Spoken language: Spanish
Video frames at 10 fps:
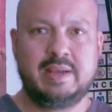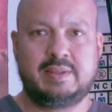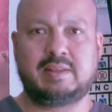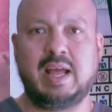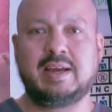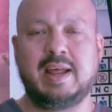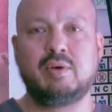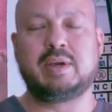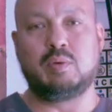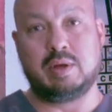de tal
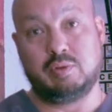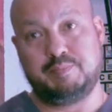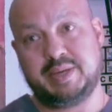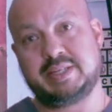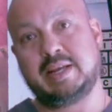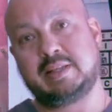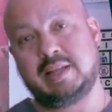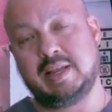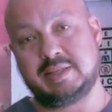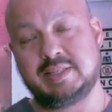grado que cuando empiezan a
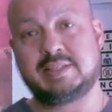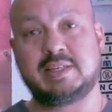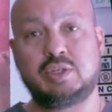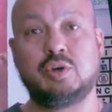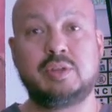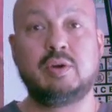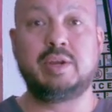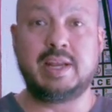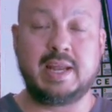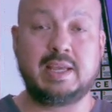tener sensación de
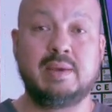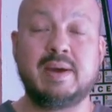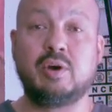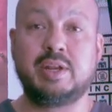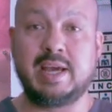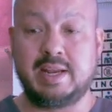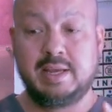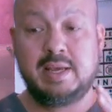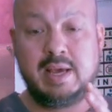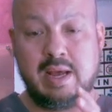orinar y van a orinar,